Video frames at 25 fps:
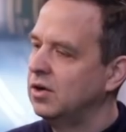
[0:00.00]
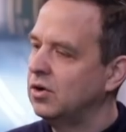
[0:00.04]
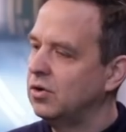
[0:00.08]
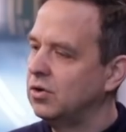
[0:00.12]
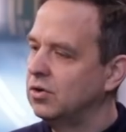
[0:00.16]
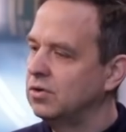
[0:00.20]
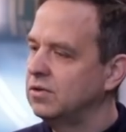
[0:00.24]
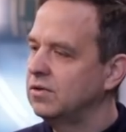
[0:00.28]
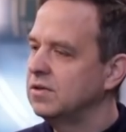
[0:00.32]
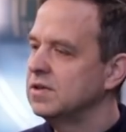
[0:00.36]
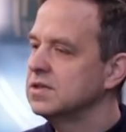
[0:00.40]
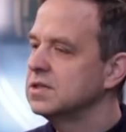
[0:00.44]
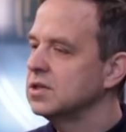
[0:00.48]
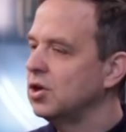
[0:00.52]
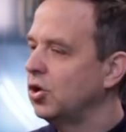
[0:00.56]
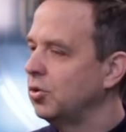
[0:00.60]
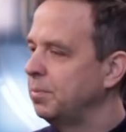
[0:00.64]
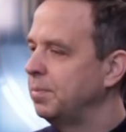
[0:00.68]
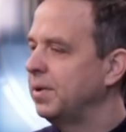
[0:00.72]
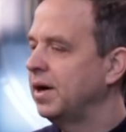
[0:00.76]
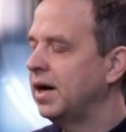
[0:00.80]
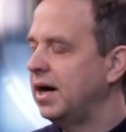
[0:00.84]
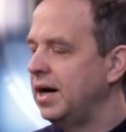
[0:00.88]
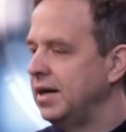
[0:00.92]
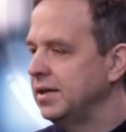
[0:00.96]
und ist auch
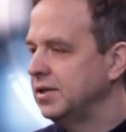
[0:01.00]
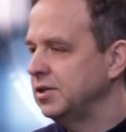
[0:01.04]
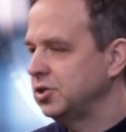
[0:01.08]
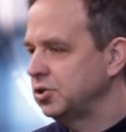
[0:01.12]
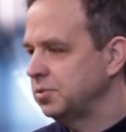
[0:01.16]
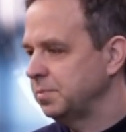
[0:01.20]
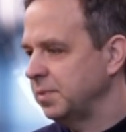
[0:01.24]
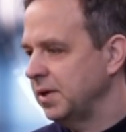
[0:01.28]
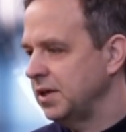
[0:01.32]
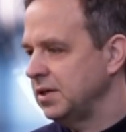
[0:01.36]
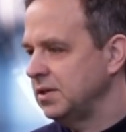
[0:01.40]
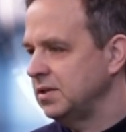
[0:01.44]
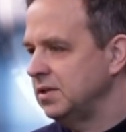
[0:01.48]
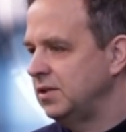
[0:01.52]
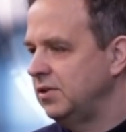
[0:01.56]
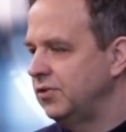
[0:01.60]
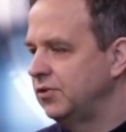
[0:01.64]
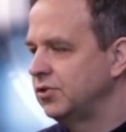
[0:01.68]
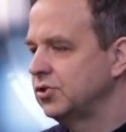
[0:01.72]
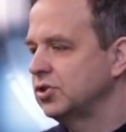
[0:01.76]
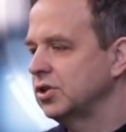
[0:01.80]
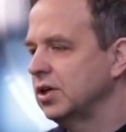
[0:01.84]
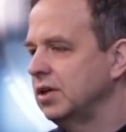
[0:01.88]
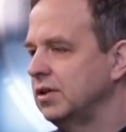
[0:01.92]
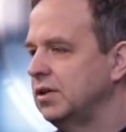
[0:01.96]
bereit, entsprechend
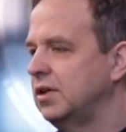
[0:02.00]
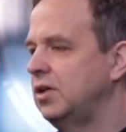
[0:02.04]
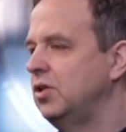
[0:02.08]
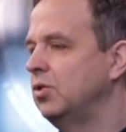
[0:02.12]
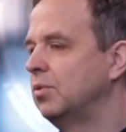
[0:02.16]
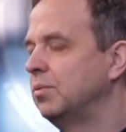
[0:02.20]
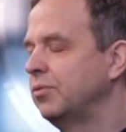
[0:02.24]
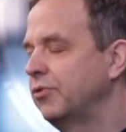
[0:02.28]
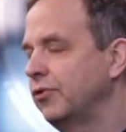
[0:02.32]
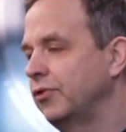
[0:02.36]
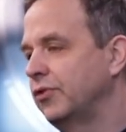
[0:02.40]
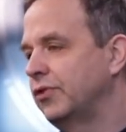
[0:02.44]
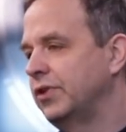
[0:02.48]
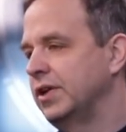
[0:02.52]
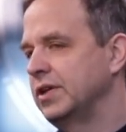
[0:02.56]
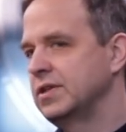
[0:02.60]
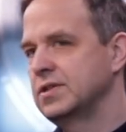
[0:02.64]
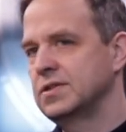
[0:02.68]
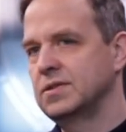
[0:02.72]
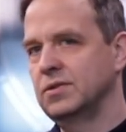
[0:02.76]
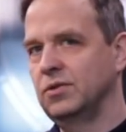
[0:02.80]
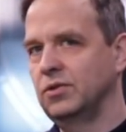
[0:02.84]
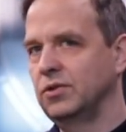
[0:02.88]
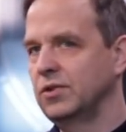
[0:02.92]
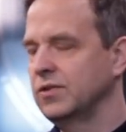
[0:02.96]
diese Strategie
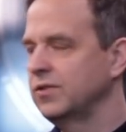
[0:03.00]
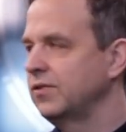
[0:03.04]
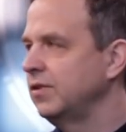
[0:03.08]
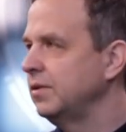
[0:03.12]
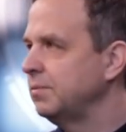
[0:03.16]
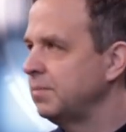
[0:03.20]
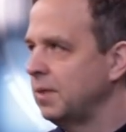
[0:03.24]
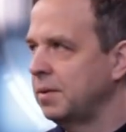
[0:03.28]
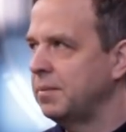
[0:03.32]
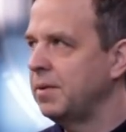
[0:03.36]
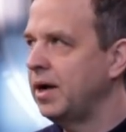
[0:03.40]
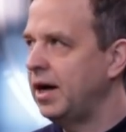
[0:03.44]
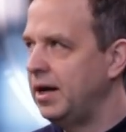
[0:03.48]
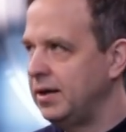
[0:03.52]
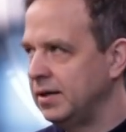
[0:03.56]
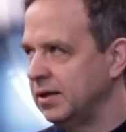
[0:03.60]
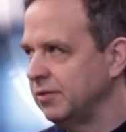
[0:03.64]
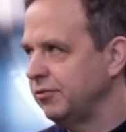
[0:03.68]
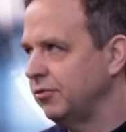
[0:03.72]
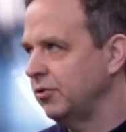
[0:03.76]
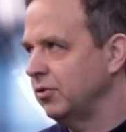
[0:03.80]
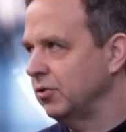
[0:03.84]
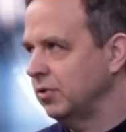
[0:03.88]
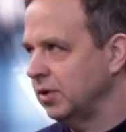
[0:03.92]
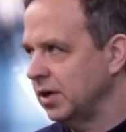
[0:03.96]
umzusetzen. Und das sieht man bei allen
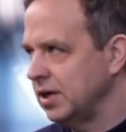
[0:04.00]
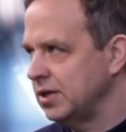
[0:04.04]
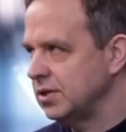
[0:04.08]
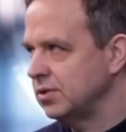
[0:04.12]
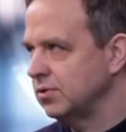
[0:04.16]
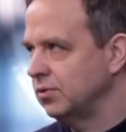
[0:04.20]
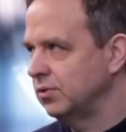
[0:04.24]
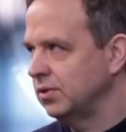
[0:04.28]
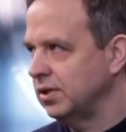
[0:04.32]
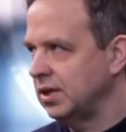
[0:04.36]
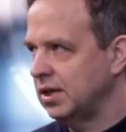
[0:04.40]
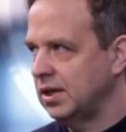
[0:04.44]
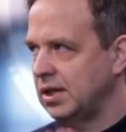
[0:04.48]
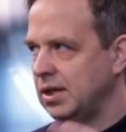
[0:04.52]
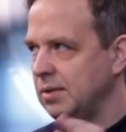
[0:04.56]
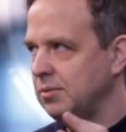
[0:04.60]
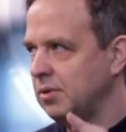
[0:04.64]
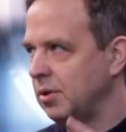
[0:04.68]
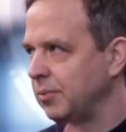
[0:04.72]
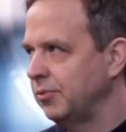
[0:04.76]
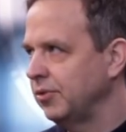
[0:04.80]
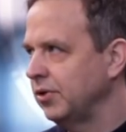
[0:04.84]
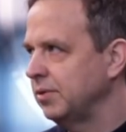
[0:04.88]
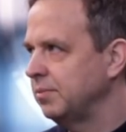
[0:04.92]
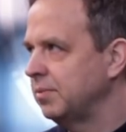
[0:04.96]
erfolgreichen Unternehmen,
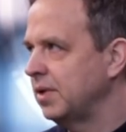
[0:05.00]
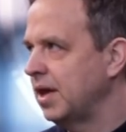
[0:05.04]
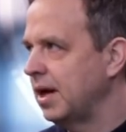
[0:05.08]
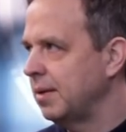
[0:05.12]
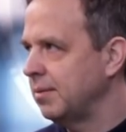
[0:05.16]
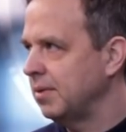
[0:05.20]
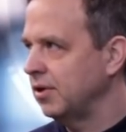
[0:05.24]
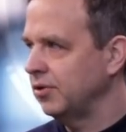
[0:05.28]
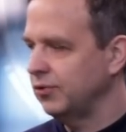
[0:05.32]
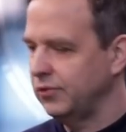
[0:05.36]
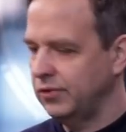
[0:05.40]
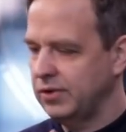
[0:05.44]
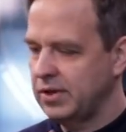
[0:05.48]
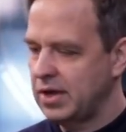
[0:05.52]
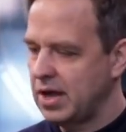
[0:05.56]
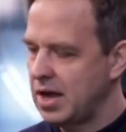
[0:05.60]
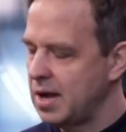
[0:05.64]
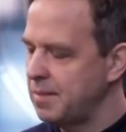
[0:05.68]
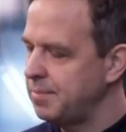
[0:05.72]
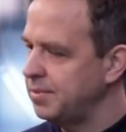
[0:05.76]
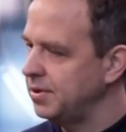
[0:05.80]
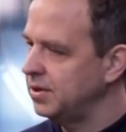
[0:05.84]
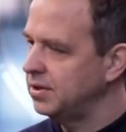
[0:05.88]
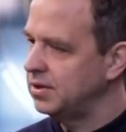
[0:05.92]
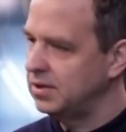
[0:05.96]
ob es eben eine Amazon, eine
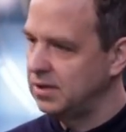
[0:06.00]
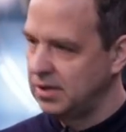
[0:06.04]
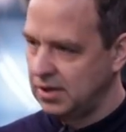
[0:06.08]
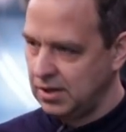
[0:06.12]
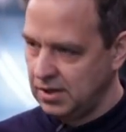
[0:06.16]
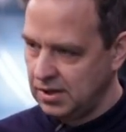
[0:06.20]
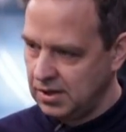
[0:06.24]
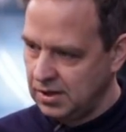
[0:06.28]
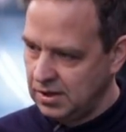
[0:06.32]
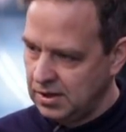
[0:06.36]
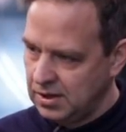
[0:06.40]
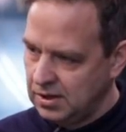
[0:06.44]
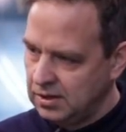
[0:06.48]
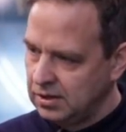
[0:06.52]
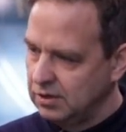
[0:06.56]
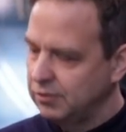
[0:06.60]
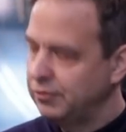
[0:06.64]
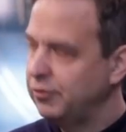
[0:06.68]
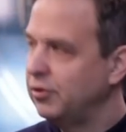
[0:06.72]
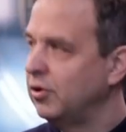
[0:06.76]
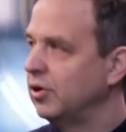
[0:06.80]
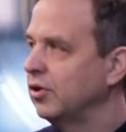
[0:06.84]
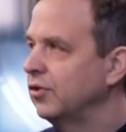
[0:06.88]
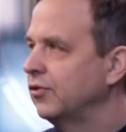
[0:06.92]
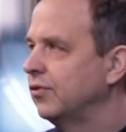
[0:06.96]
Apple, eine
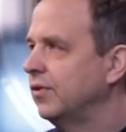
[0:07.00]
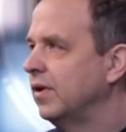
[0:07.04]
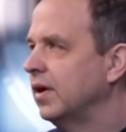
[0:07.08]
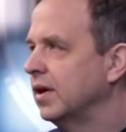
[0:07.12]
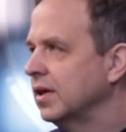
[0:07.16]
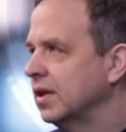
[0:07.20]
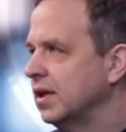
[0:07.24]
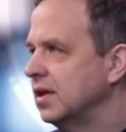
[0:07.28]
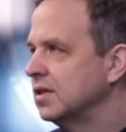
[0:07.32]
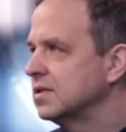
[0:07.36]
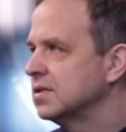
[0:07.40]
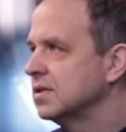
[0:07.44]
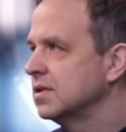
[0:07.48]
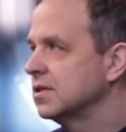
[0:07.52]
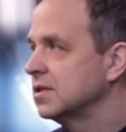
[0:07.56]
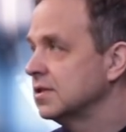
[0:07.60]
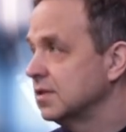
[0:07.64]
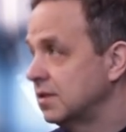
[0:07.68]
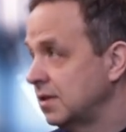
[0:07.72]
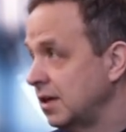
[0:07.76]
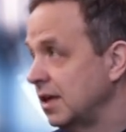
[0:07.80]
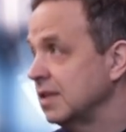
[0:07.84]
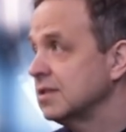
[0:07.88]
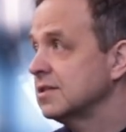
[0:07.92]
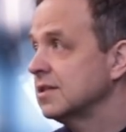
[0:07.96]
Volkswagen jetzt ist,
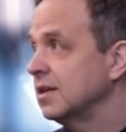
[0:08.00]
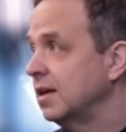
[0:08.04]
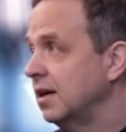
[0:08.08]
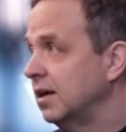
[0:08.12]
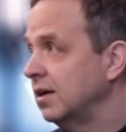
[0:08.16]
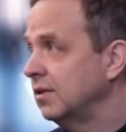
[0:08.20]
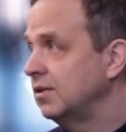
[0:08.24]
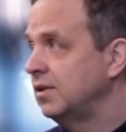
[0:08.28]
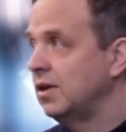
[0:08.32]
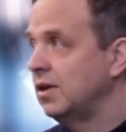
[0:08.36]
eine Tesla,